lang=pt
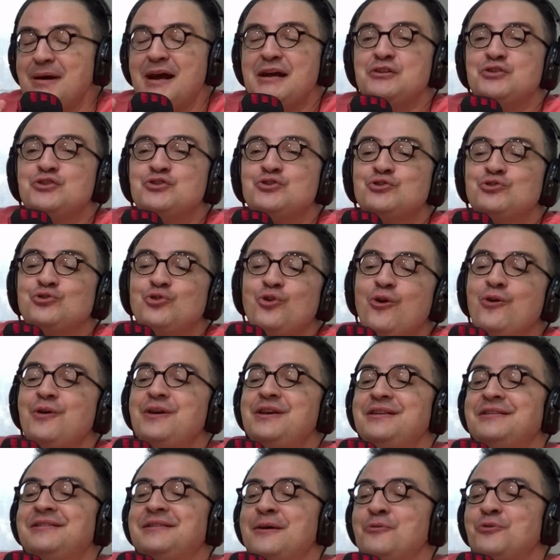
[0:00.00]
Bastou
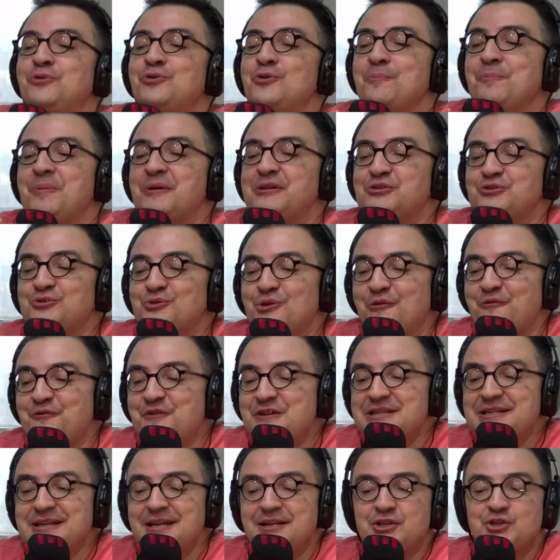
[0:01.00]
então que o pastor
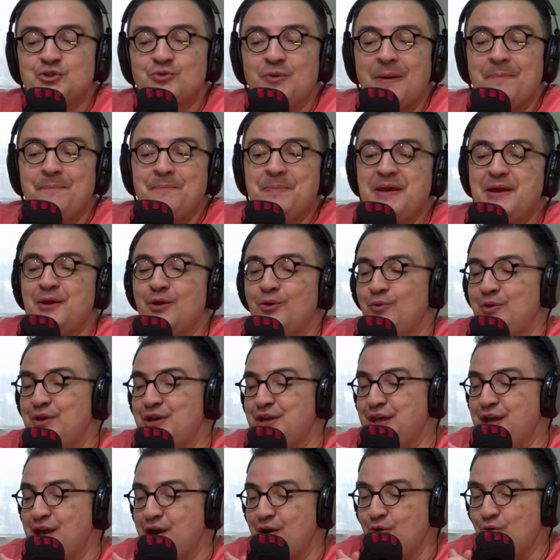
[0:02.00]
fizesse o apelo
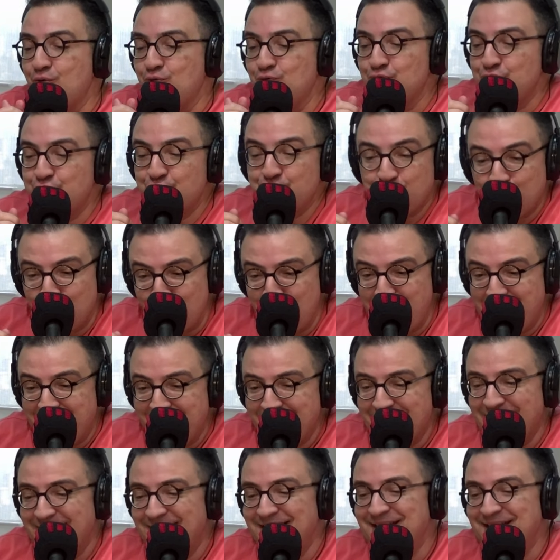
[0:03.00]
e eu, Júlia,